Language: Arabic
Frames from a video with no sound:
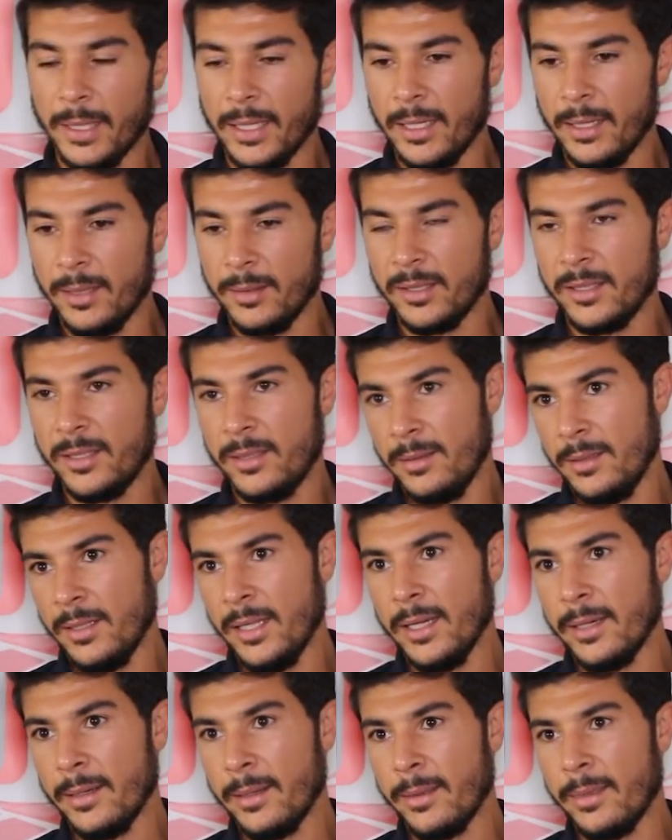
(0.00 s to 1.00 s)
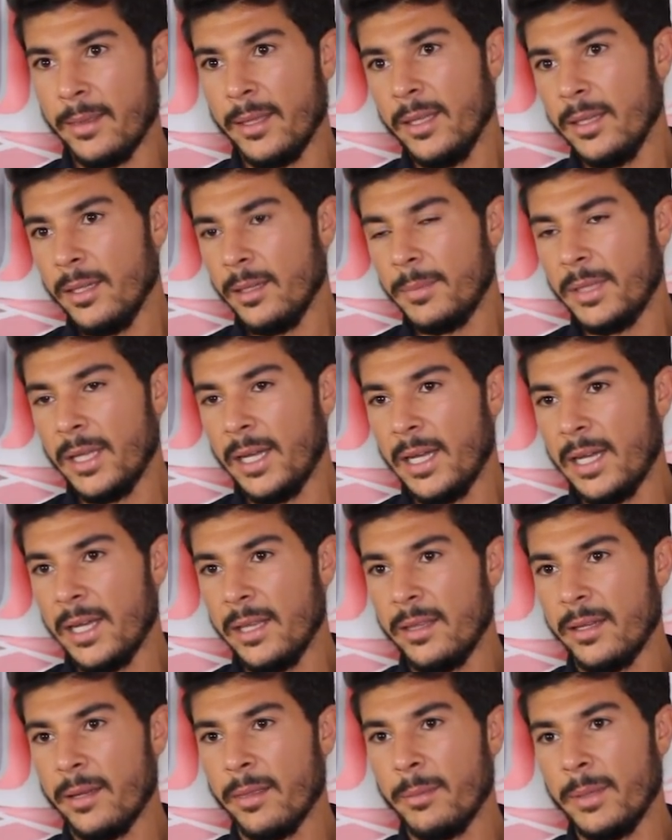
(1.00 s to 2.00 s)
معناها نهار الاثنين نبدا
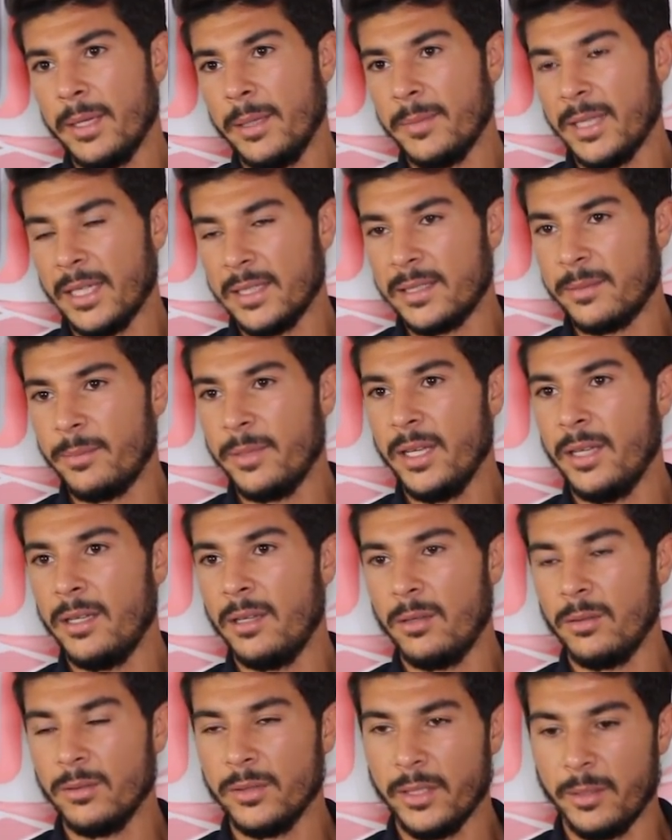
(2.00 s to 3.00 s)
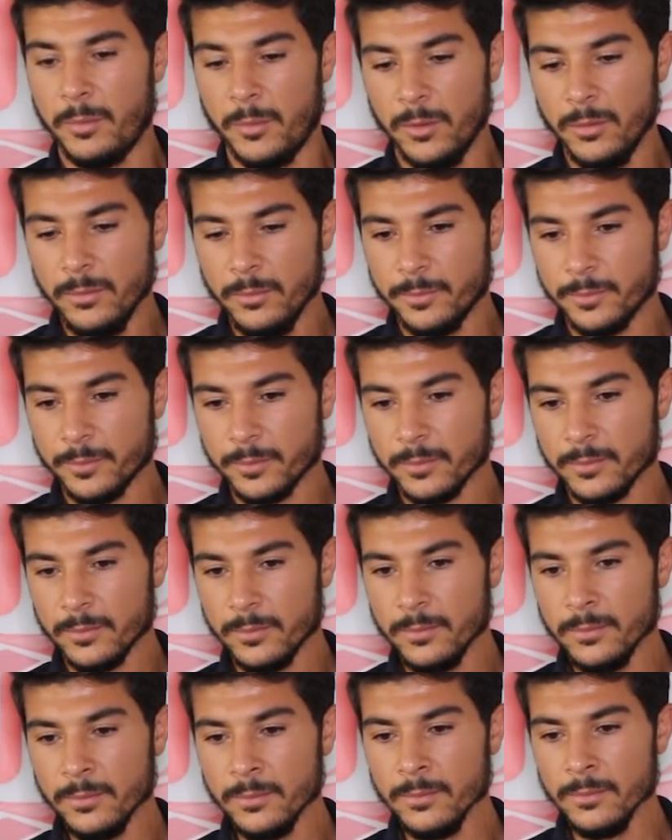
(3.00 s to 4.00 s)
حاضر ثمانية متاع الصباح للونترينمون
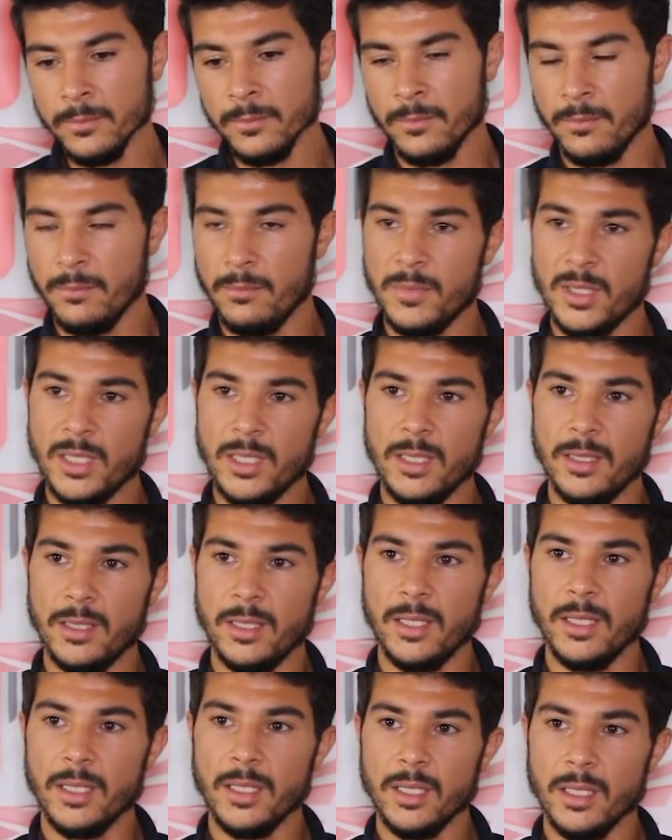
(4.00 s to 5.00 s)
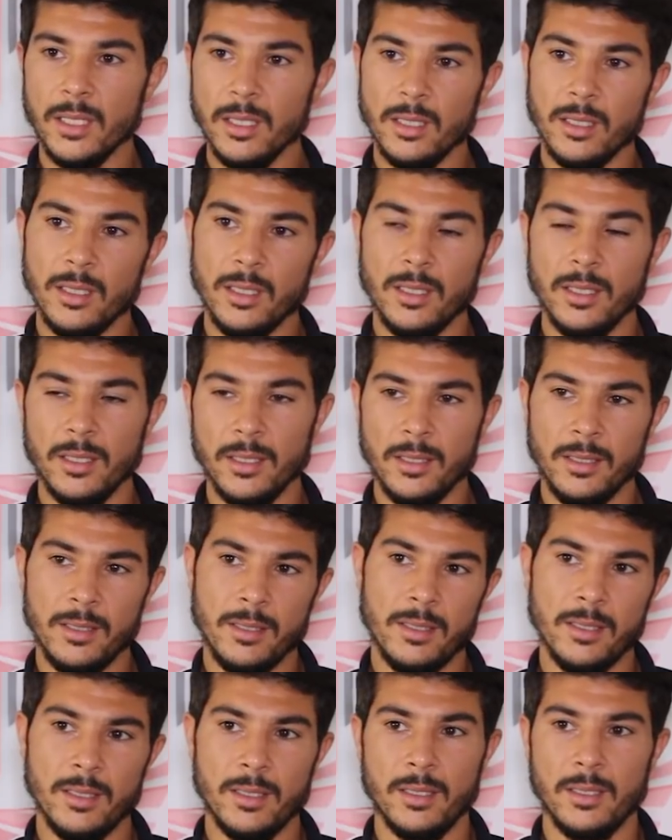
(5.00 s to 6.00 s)
مشيت
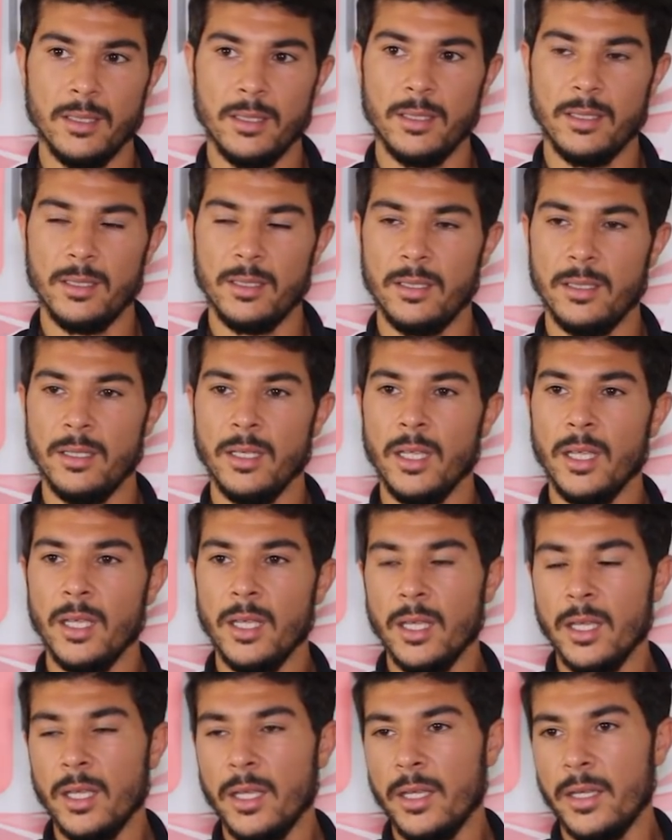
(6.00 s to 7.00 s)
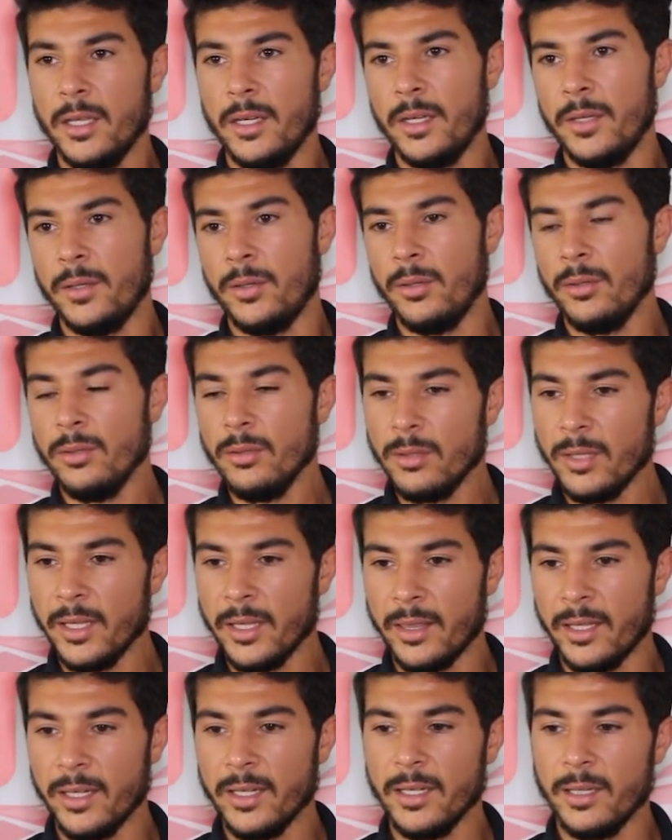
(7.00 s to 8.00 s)
انا رينيو
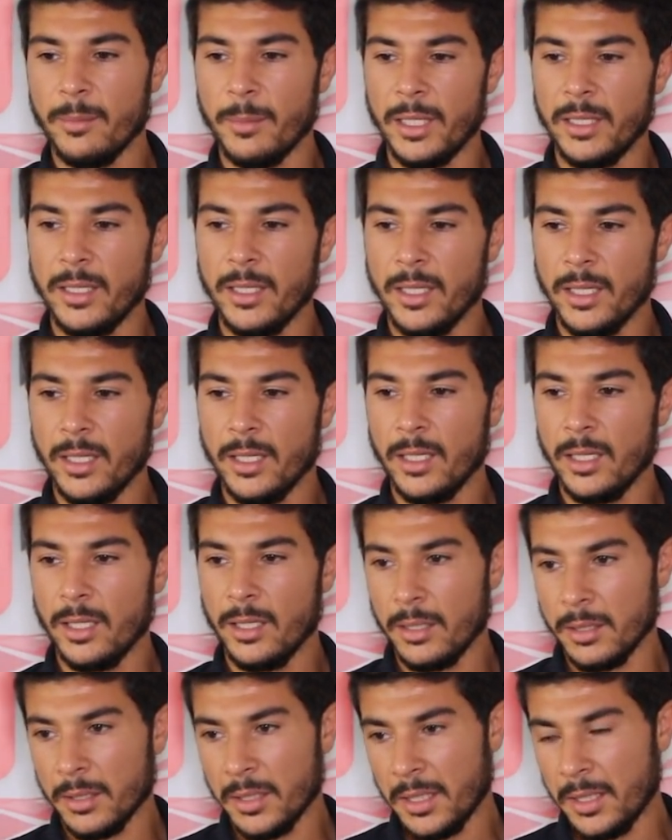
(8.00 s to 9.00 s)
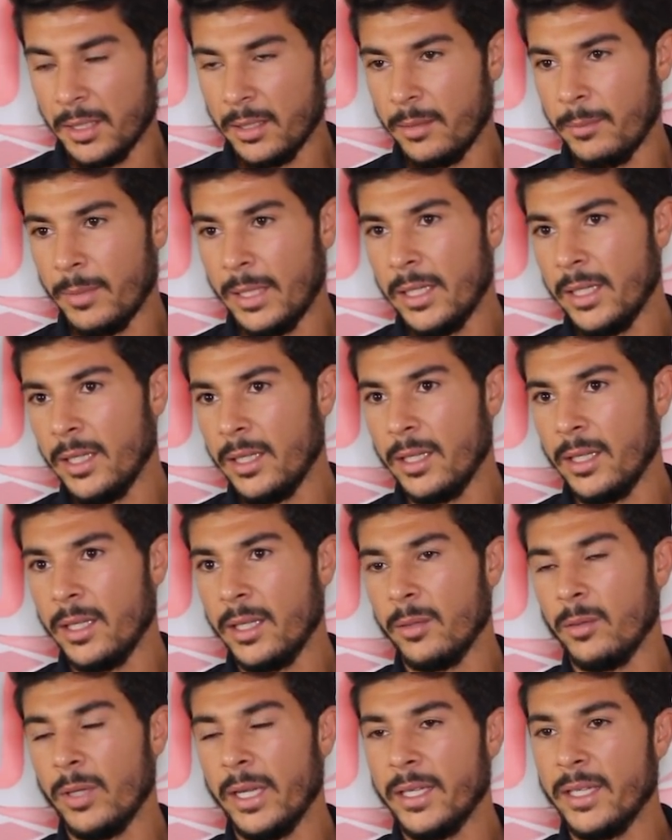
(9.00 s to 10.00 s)
حضرنا معناها كان
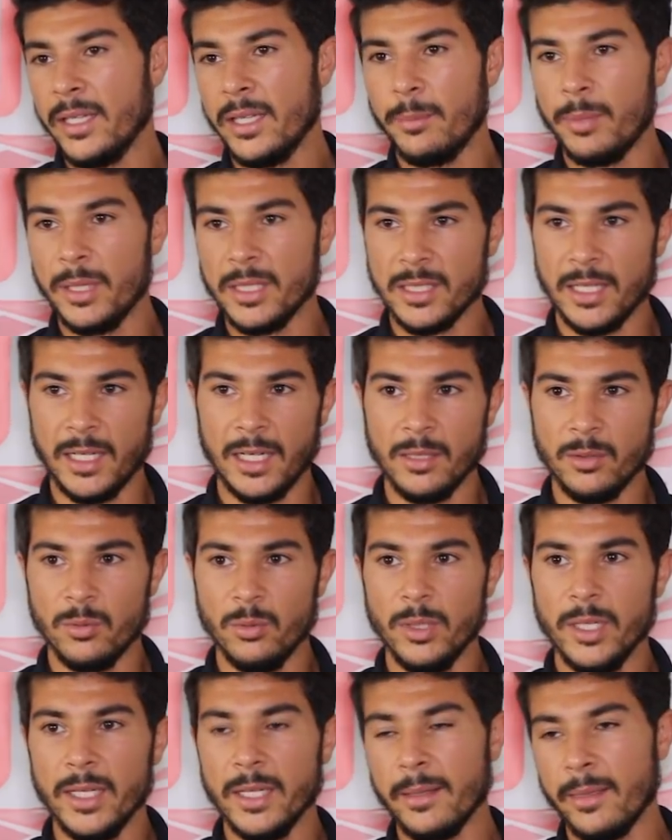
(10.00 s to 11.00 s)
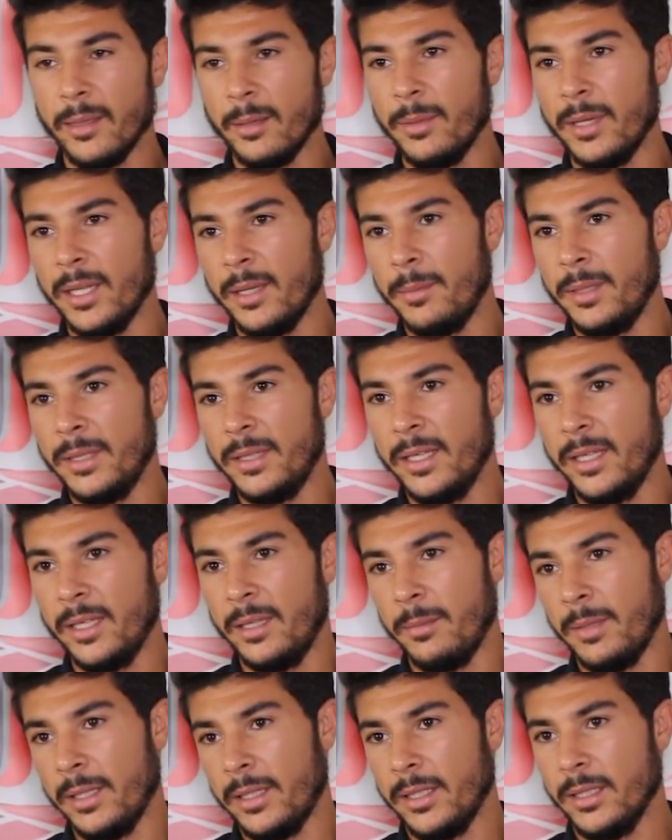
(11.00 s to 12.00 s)
معناها حكينا برشا على الكوره اكثر منها
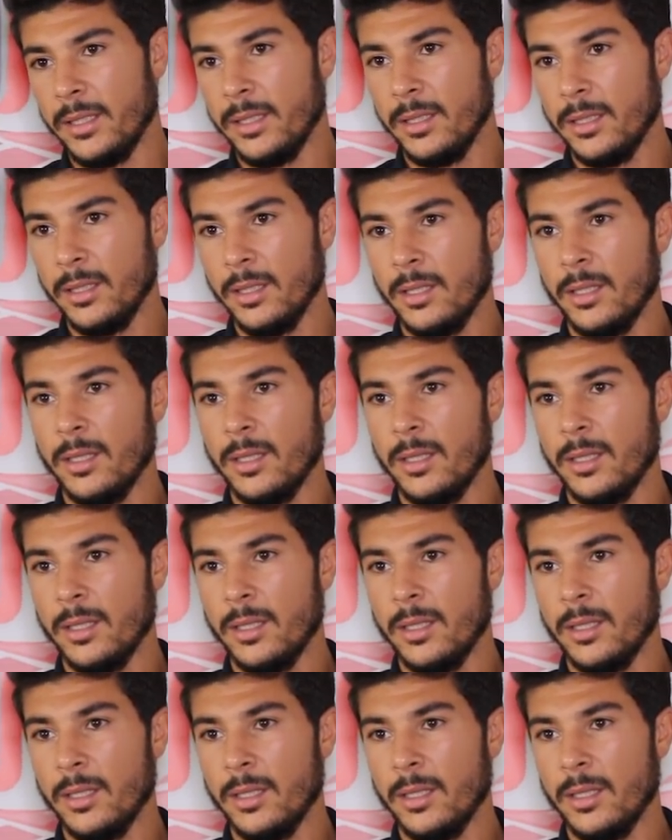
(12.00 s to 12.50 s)
ماديا معناها